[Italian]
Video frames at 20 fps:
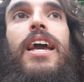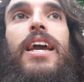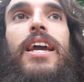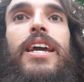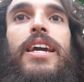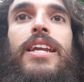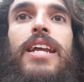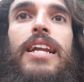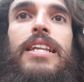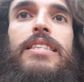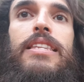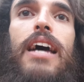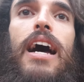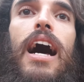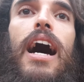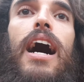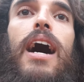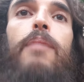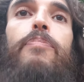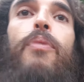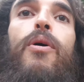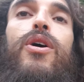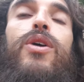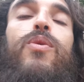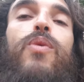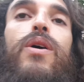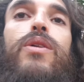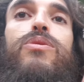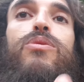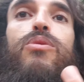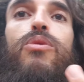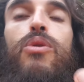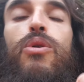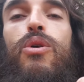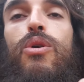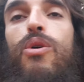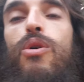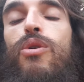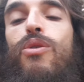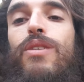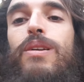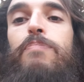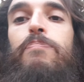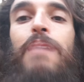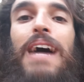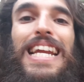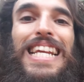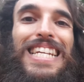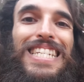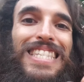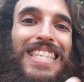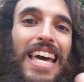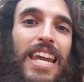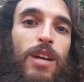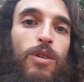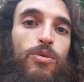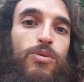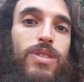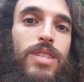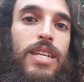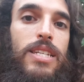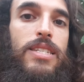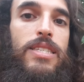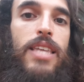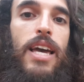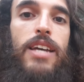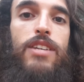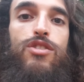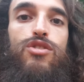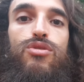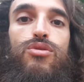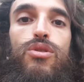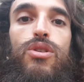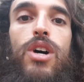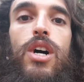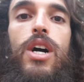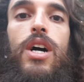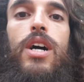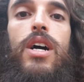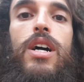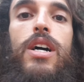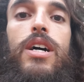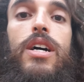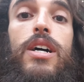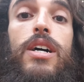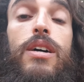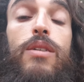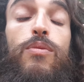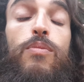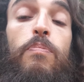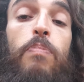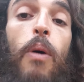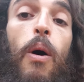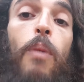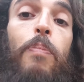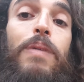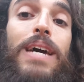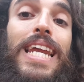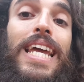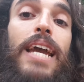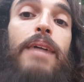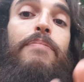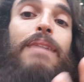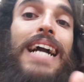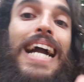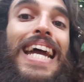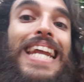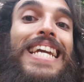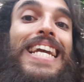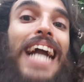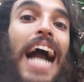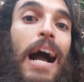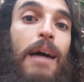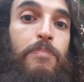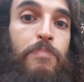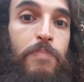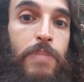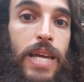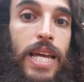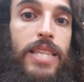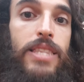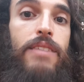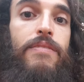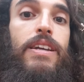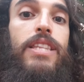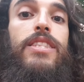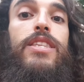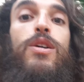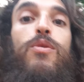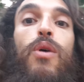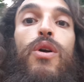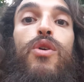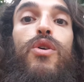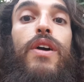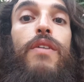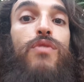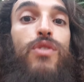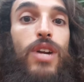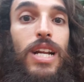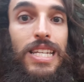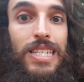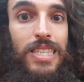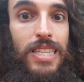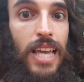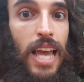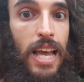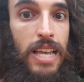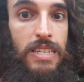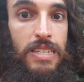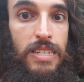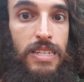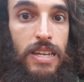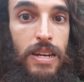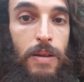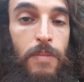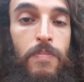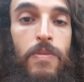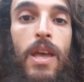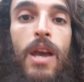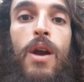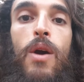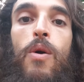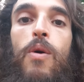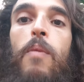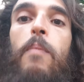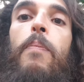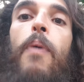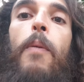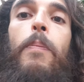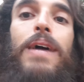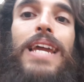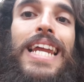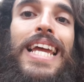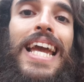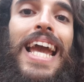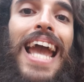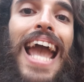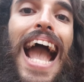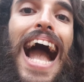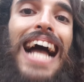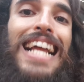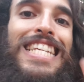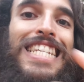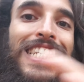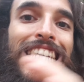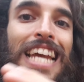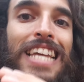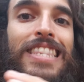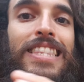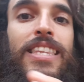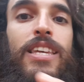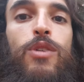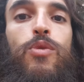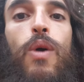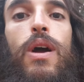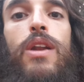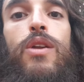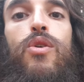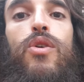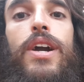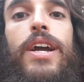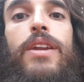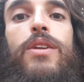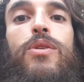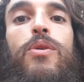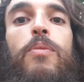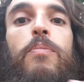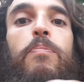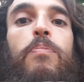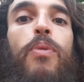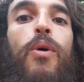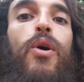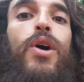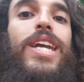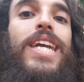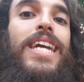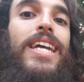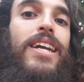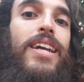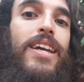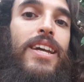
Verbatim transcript: In realtà poi quando impari a stare con te stesso, eh, un po' perché magari cambi e diventi quello che vorresti essere, un po' perché accetti quello che non puoi